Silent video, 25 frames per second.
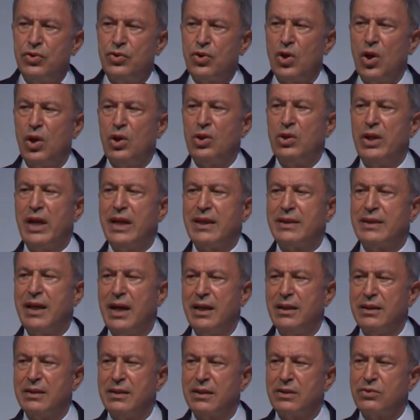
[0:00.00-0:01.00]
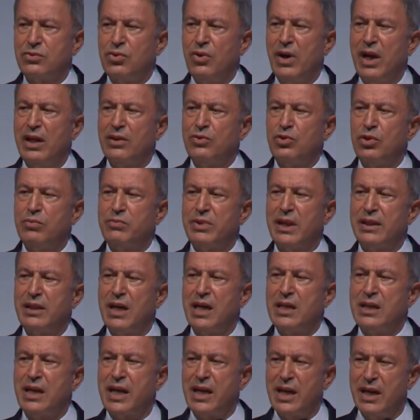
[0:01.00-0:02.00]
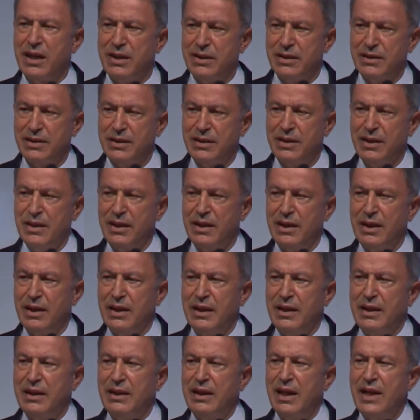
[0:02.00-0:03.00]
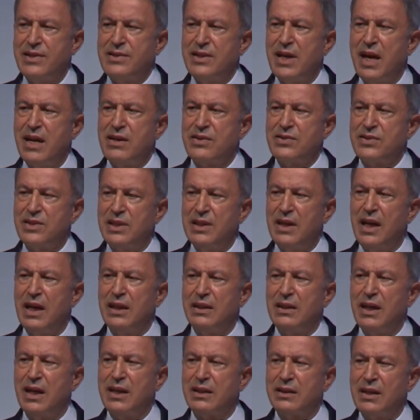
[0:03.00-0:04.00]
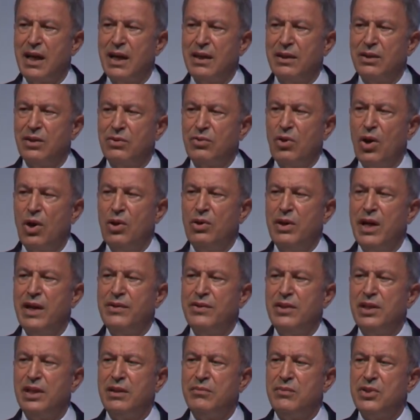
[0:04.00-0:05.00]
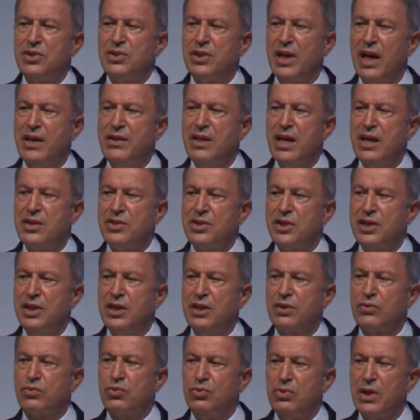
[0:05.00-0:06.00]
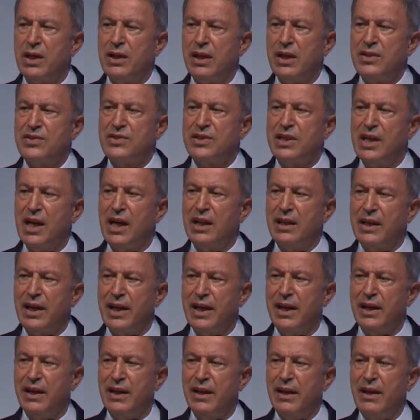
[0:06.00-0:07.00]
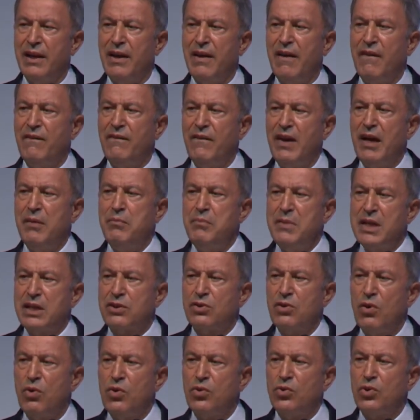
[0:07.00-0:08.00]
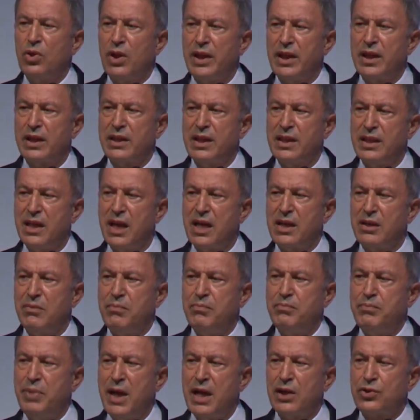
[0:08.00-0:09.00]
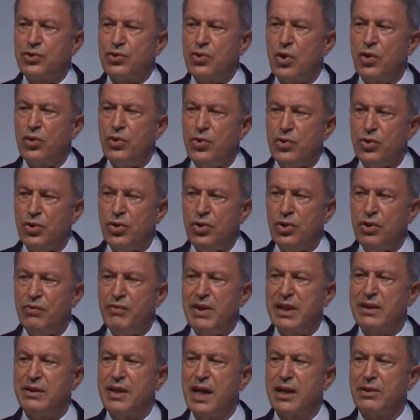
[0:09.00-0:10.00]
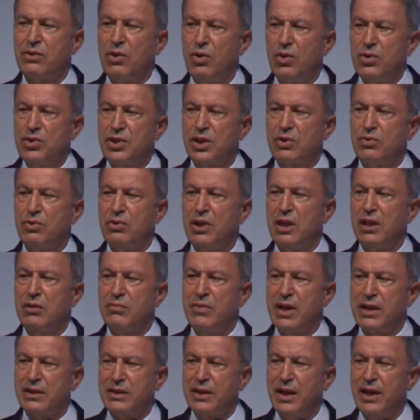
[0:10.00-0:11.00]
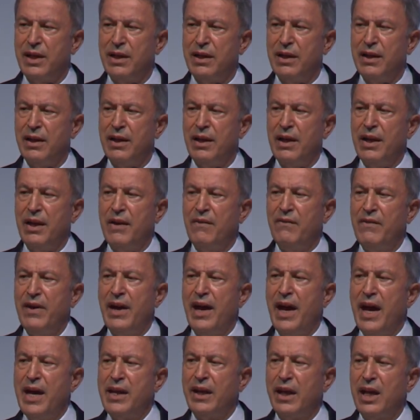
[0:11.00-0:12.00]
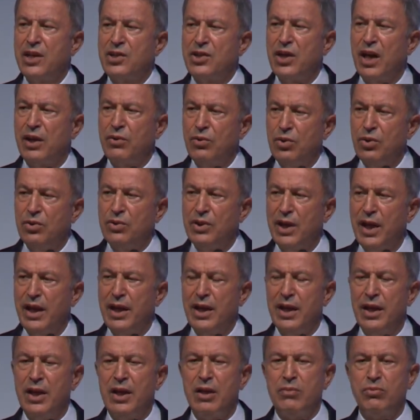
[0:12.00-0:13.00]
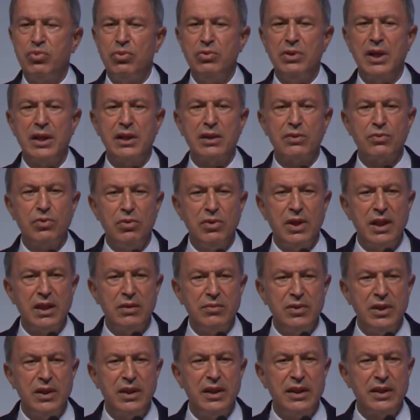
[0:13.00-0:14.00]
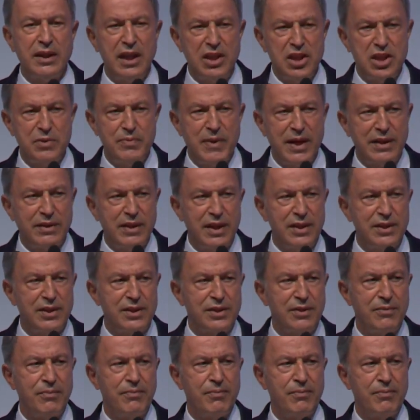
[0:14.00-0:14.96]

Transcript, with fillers: dronlardan kuantum radarlara, lazer silahlardan yönlendirilmiş enerjiyi kullanan silahlara ve mikro uydulara kadar pek çok ürün ve teknoloji kullanılmakta ve her geçen günde bunların kullanımı gelişmektedir.